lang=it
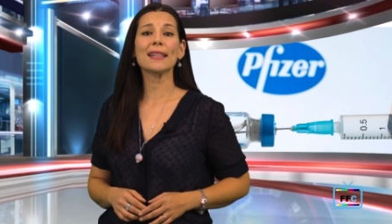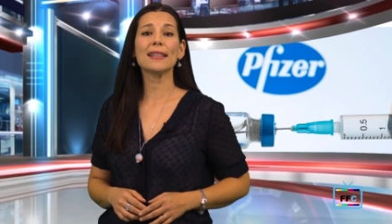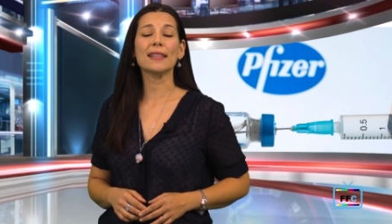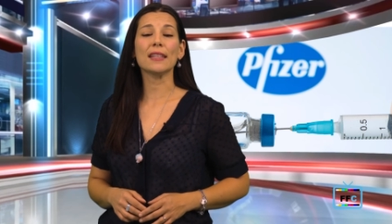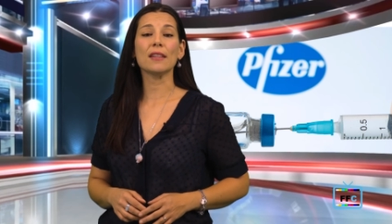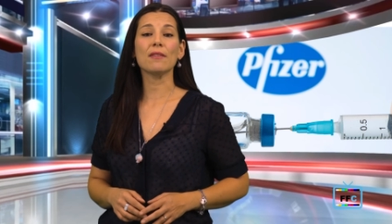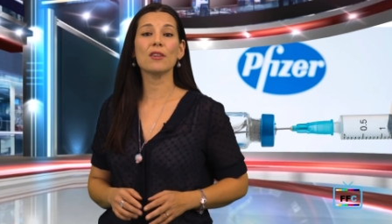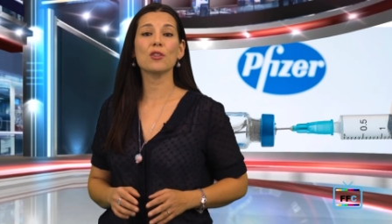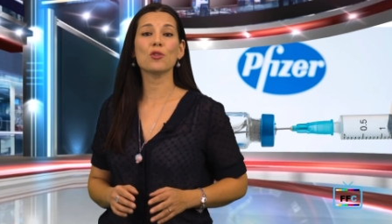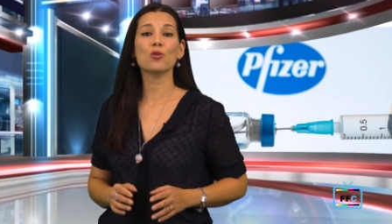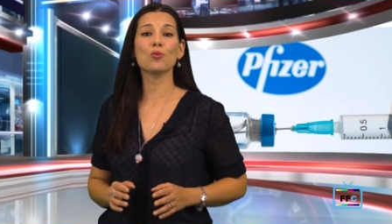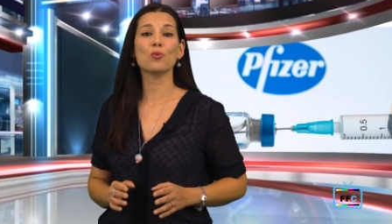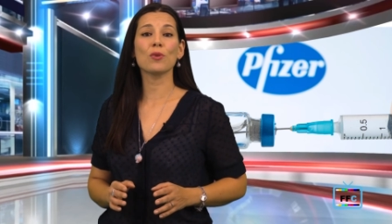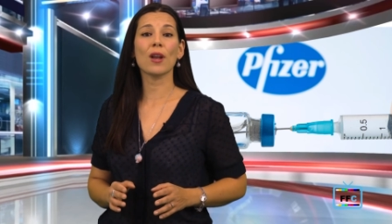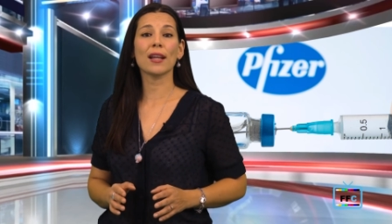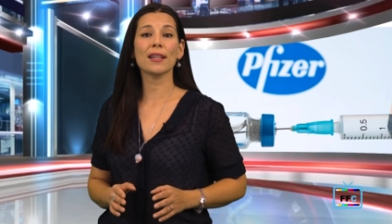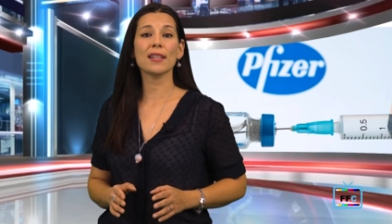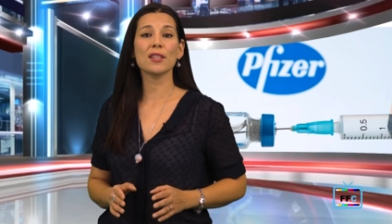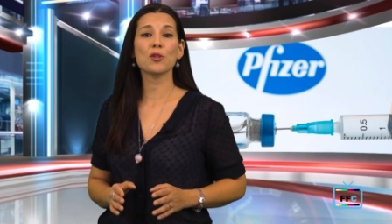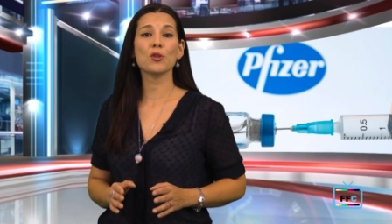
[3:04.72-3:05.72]
attive su
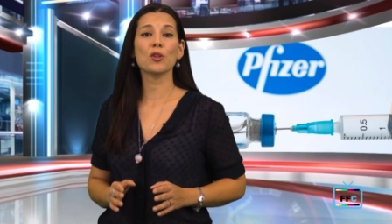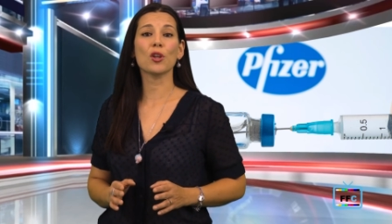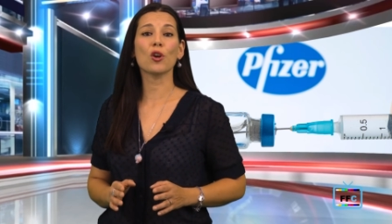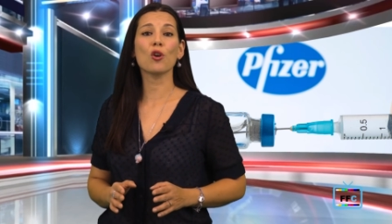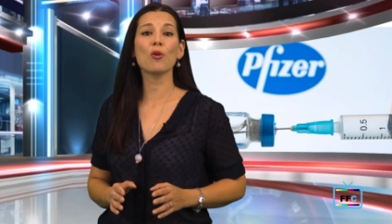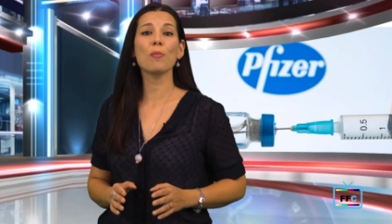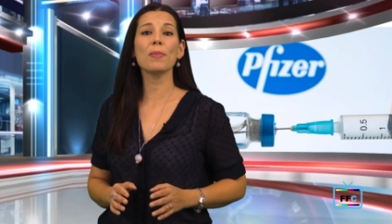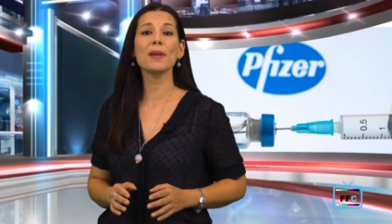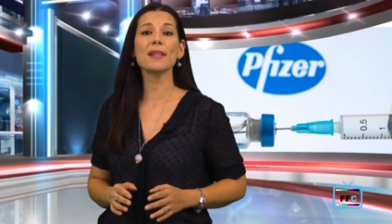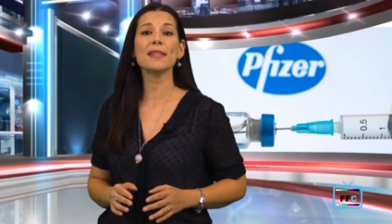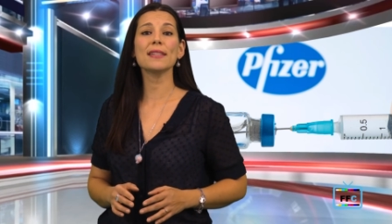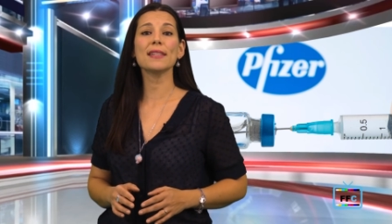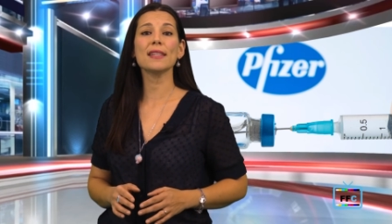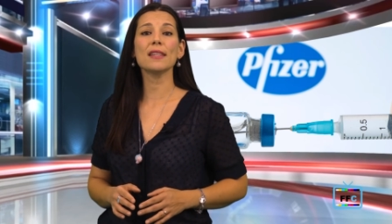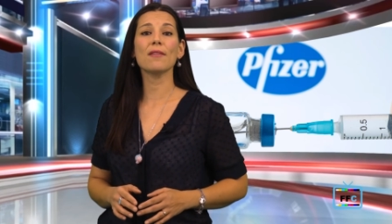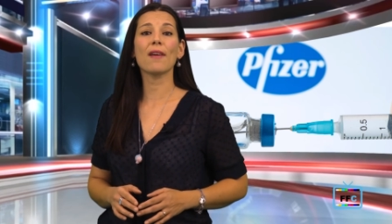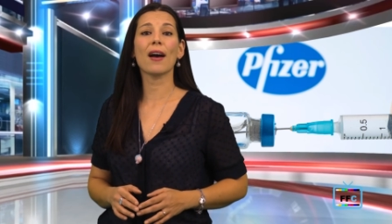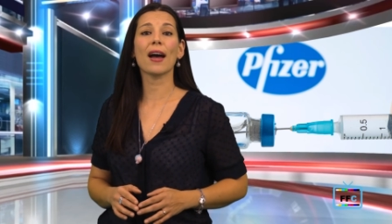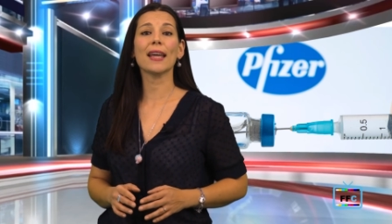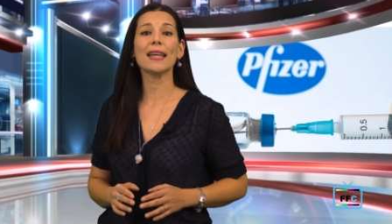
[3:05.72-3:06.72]
un'adesione
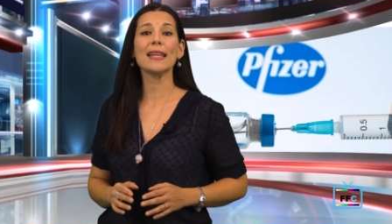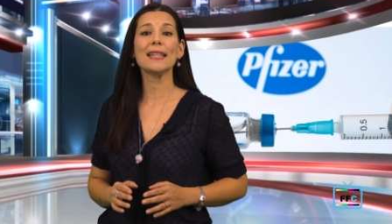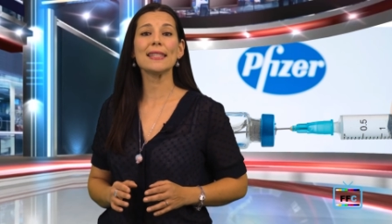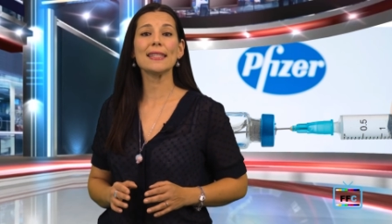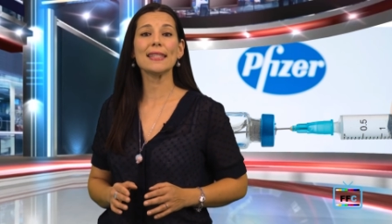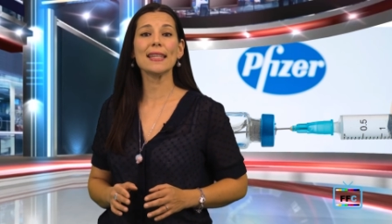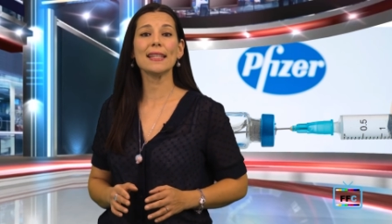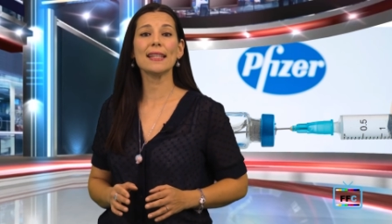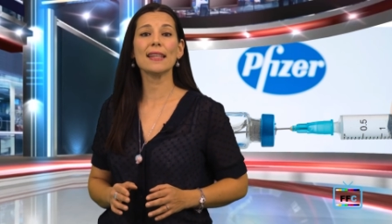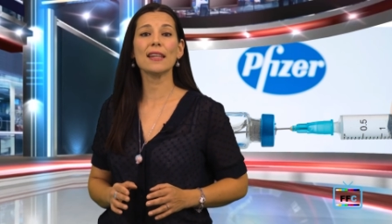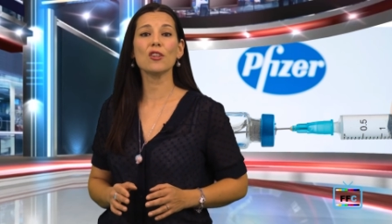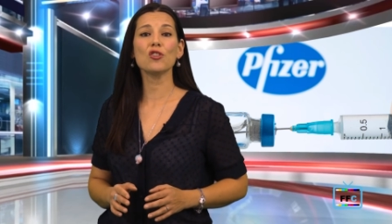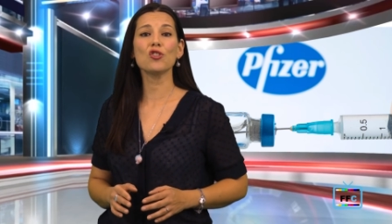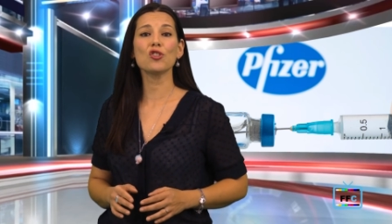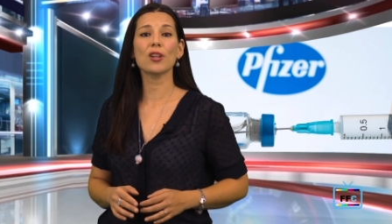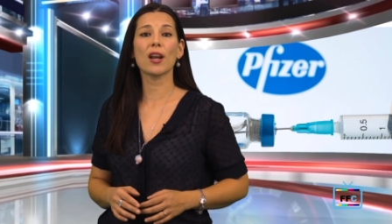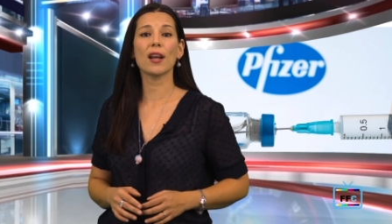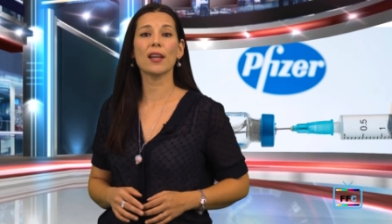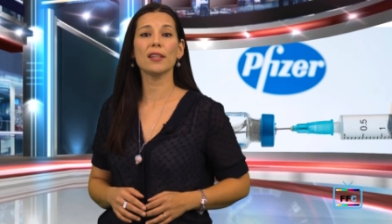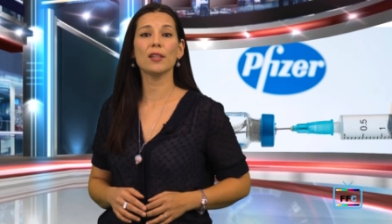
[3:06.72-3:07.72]
complessiva in sede
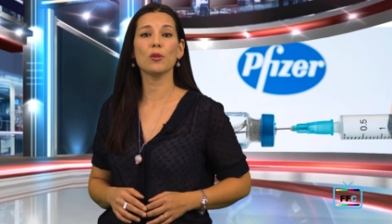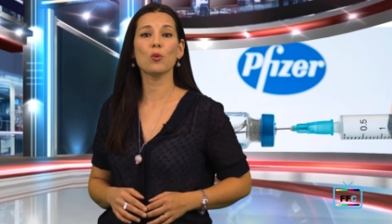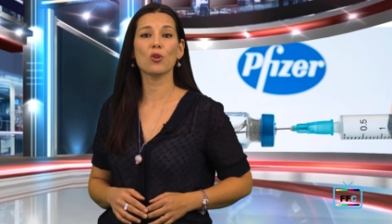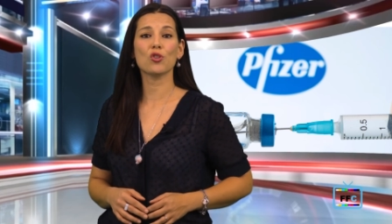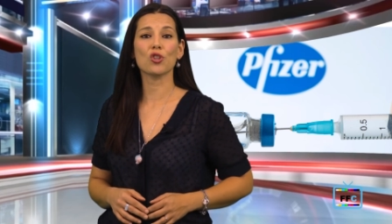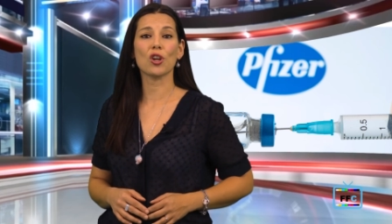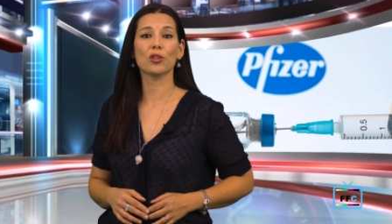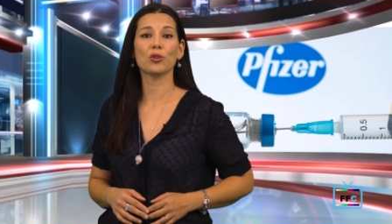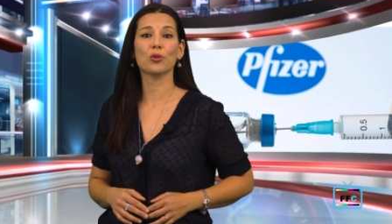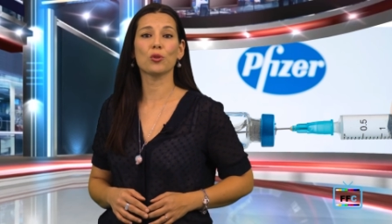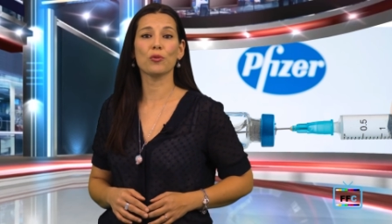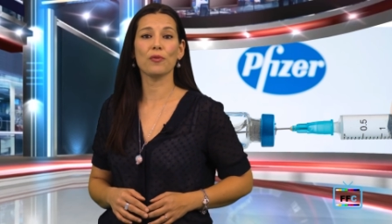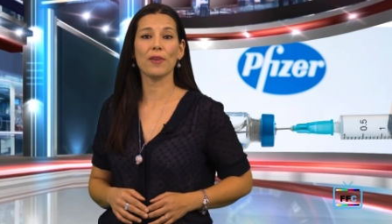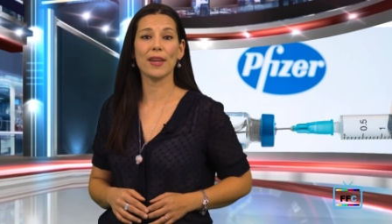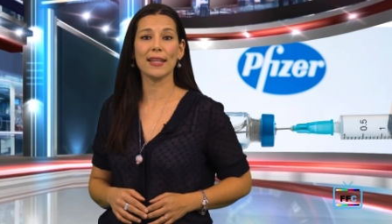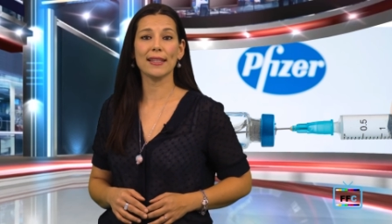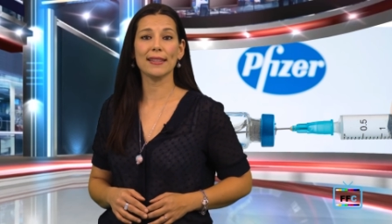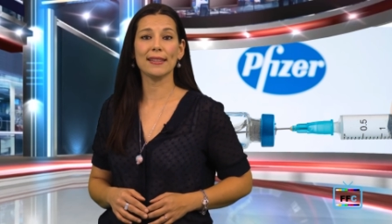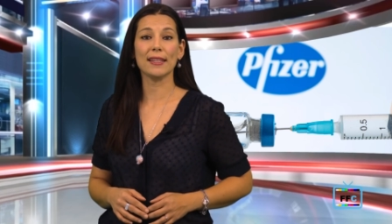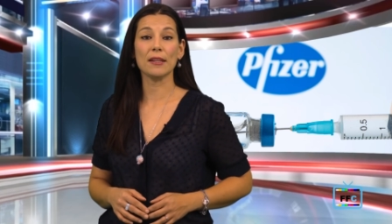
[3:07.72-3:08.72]
regionale di
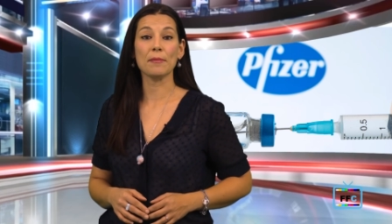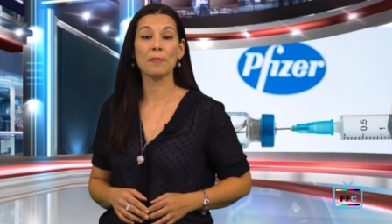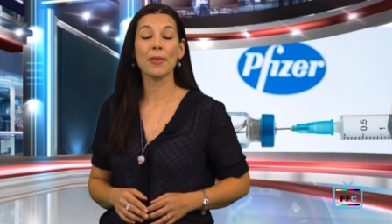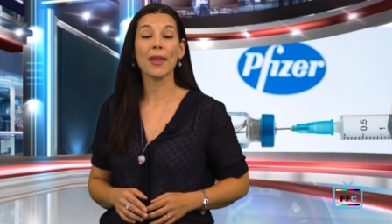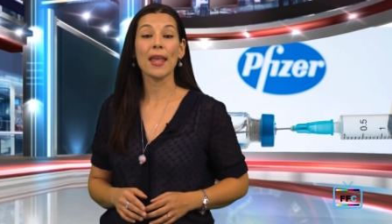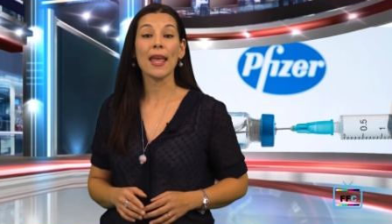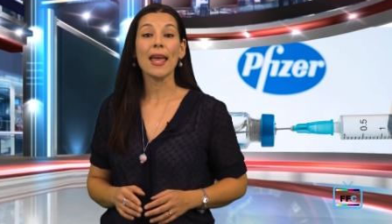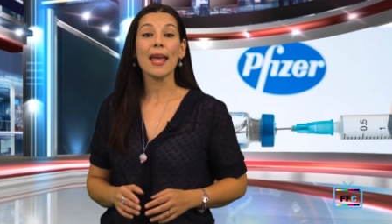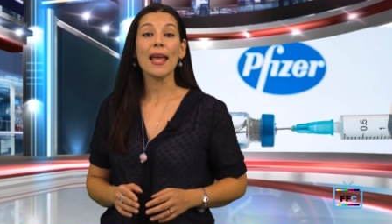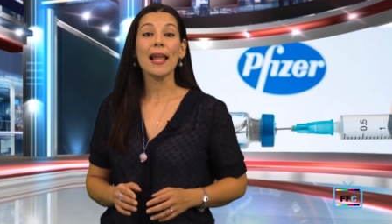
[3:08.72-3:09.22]
220.